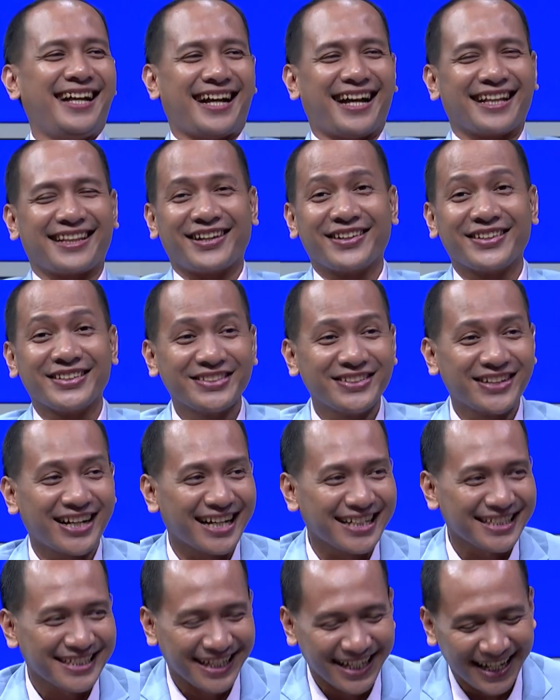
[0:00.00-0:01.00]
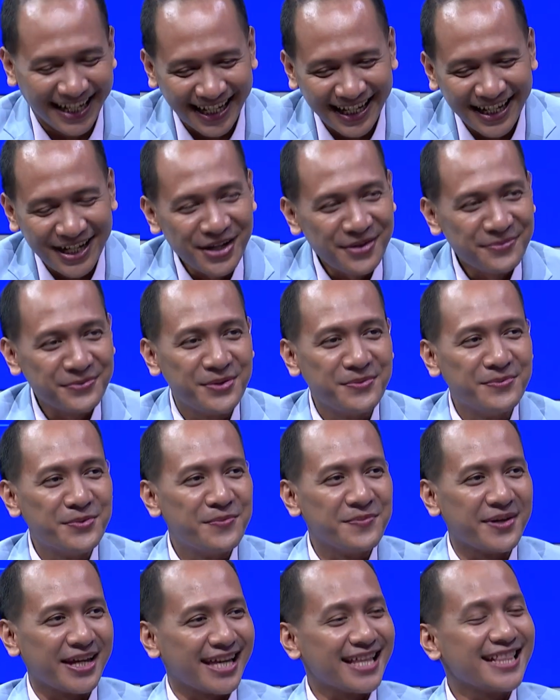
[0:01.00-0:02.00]
nggak tahu juga sih ya bumbu
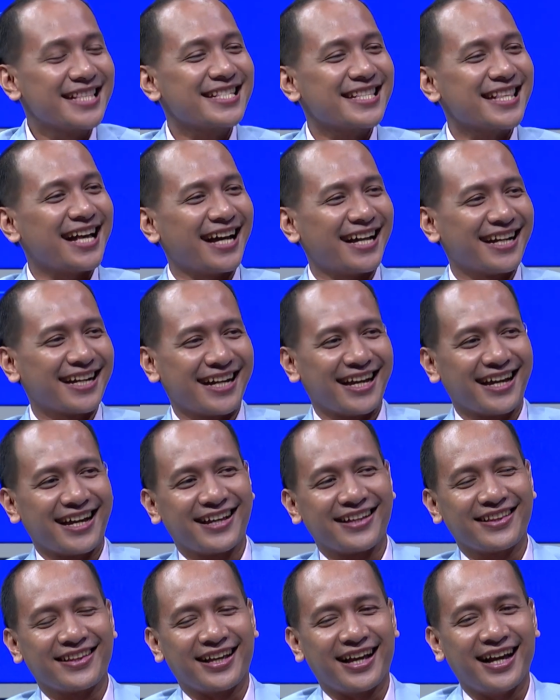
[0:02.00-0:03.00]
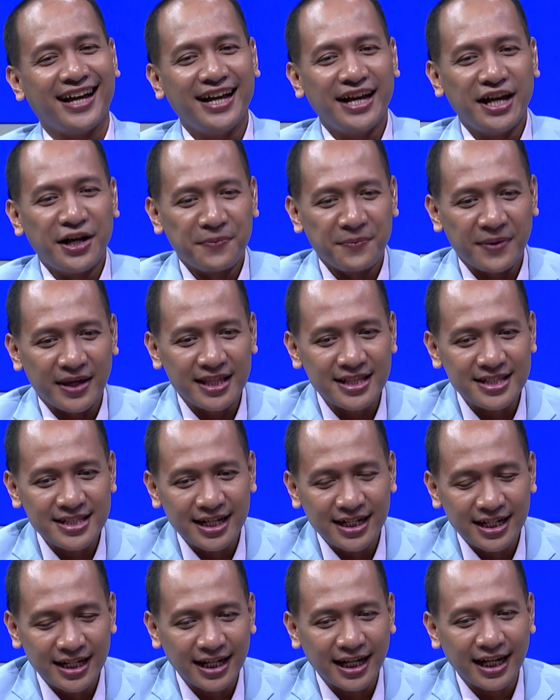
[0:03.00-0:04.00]
mie instan nih ah, gitu ya. Mie
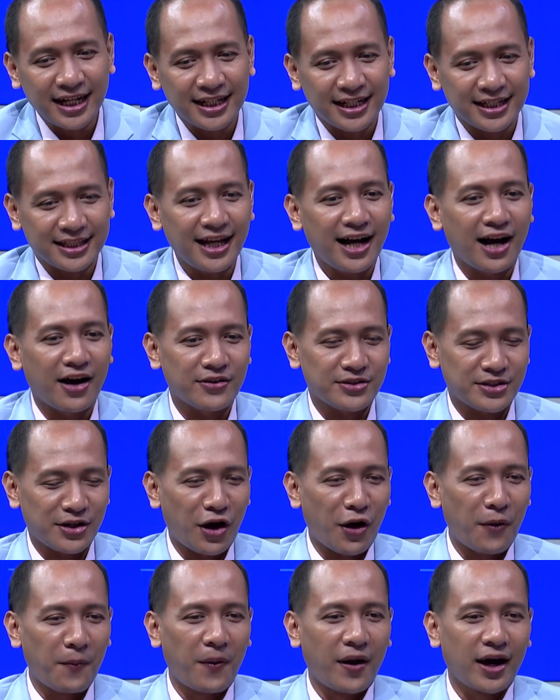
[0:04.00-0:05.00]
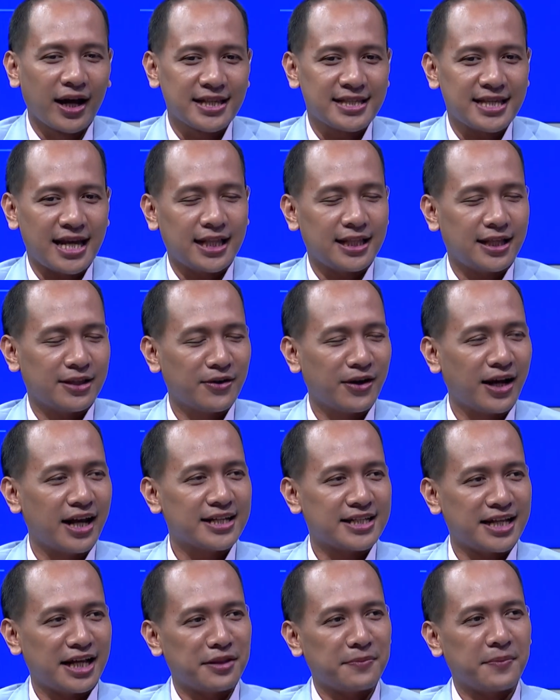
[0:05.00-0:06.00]
instan ini kan kita nggak usah ngomongin sehat atau
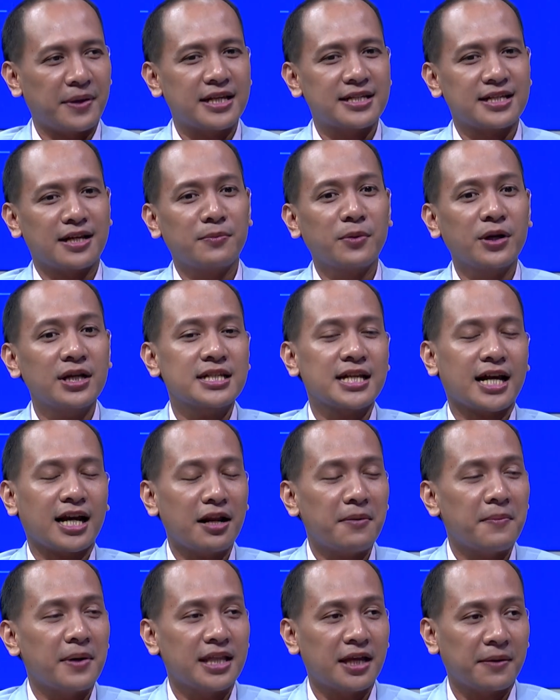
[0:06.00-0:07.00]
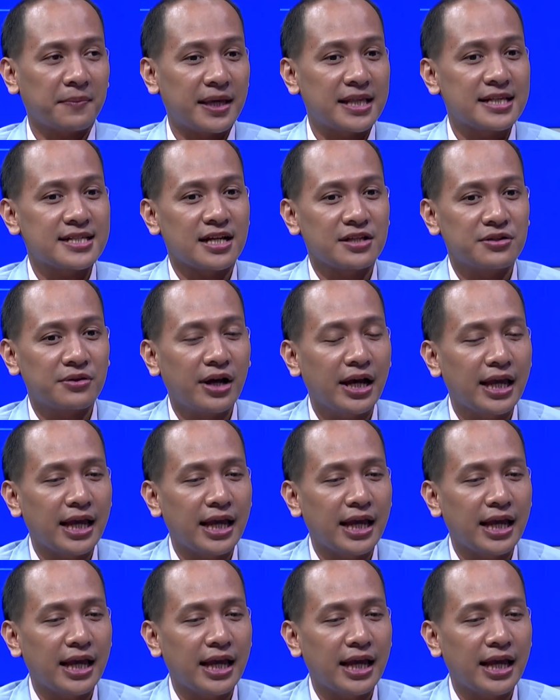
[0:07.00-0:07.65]
nggak sehat mie instan. Mungkin sekarang banyak mie instan juga